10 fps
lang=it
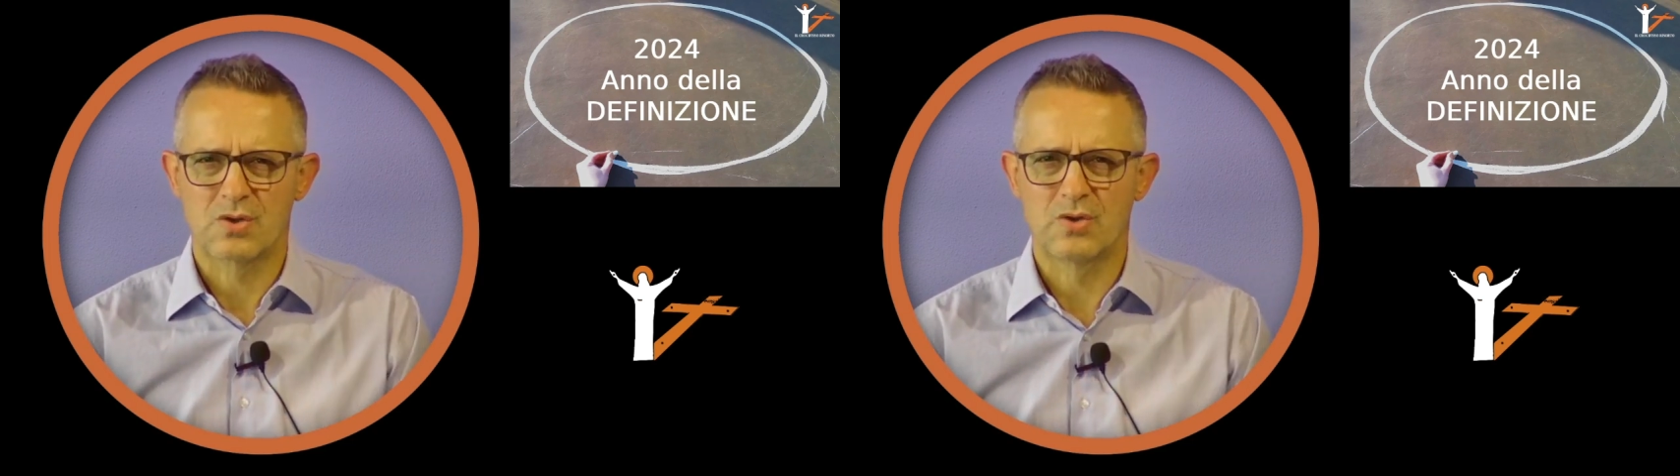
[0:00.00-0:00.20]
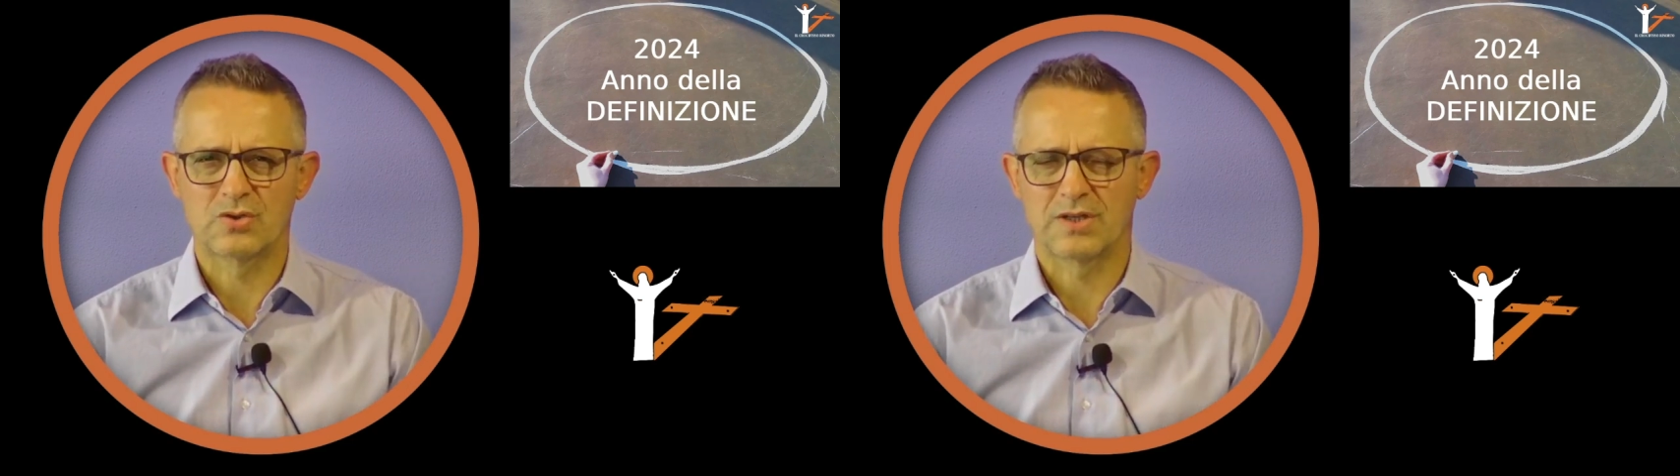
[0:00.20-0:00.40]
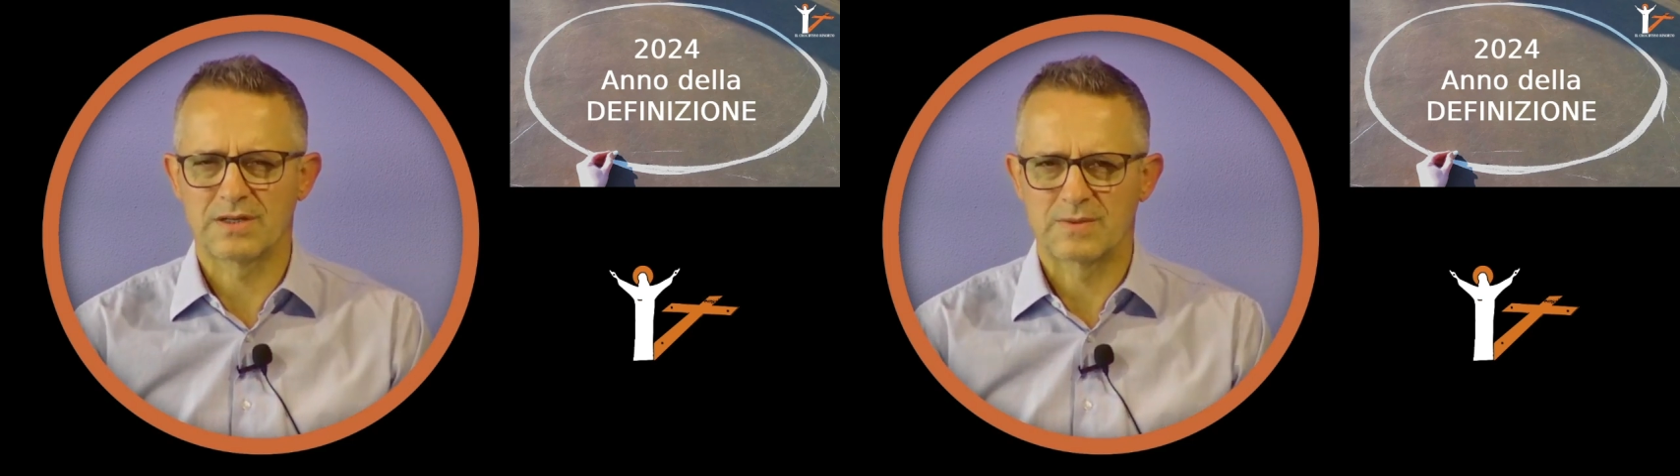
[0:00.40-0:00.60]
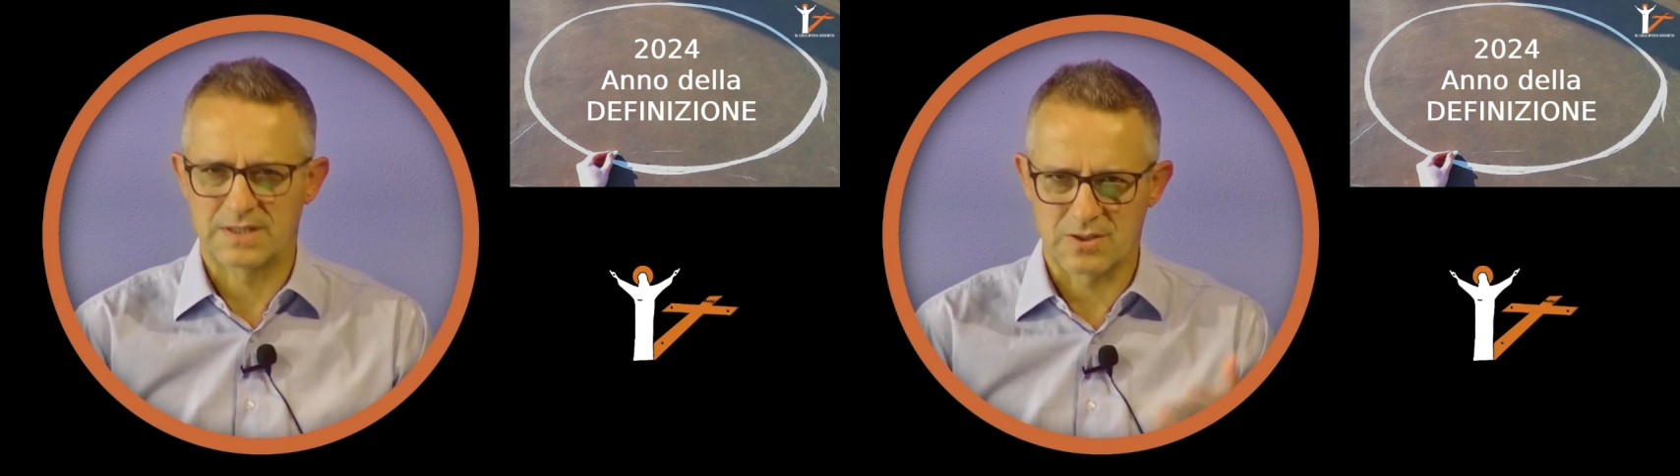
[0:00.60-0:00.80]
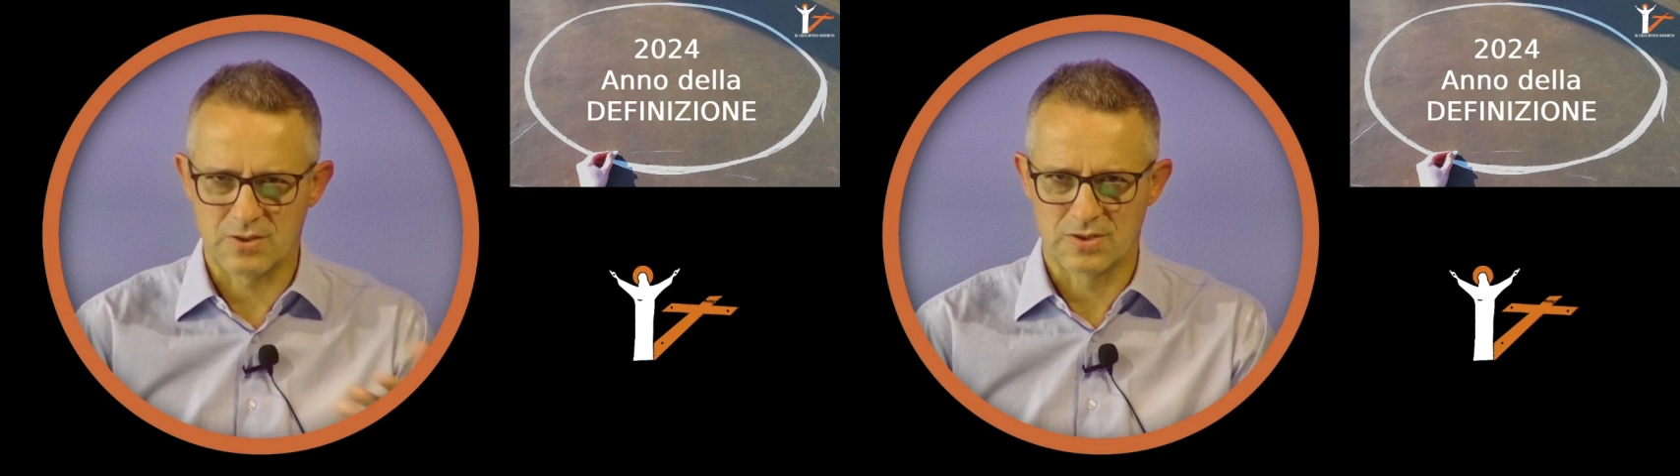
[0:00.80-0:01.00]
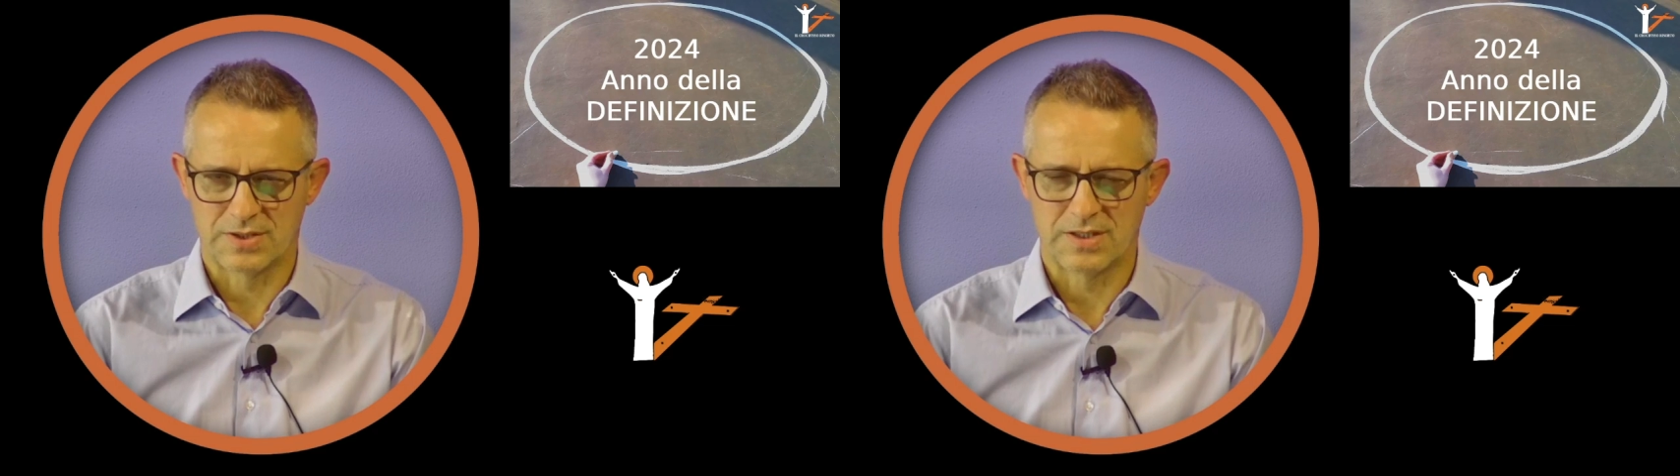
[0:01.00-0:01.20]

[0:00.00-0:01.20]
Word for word: conoscere queste cose